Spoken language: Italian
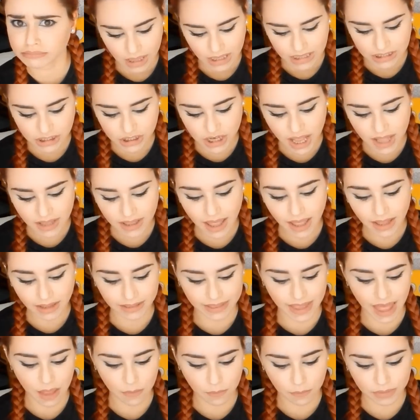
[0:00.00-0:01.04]
Giada
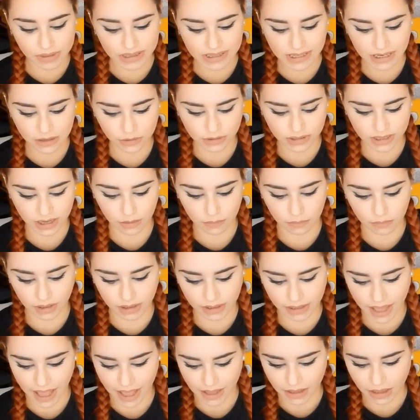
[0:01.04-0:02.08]
Depp03 mi
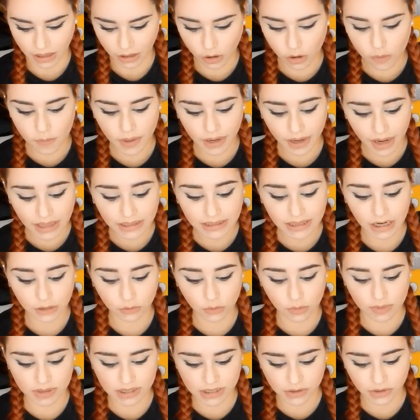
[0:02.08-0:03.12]
chiede Com'è nata la
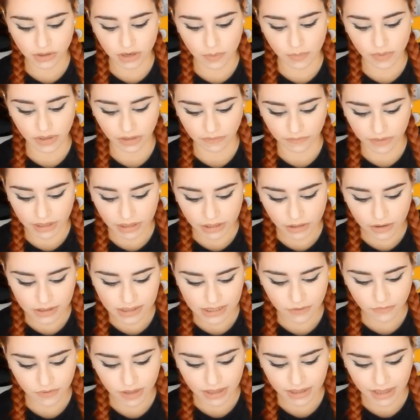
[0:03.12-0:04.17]
tua passione per i video?
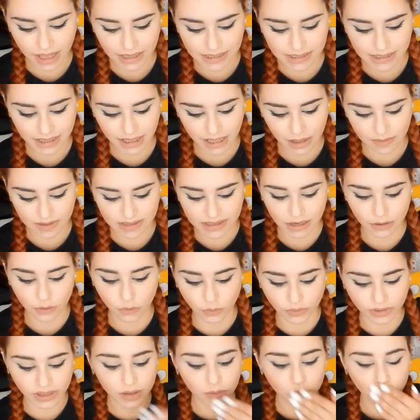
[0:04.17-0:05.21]
Sei fantastica, mi
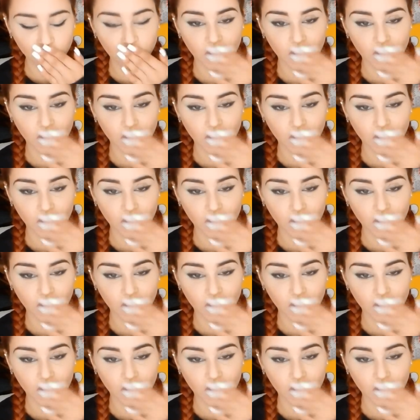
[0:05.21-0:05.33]
saluti?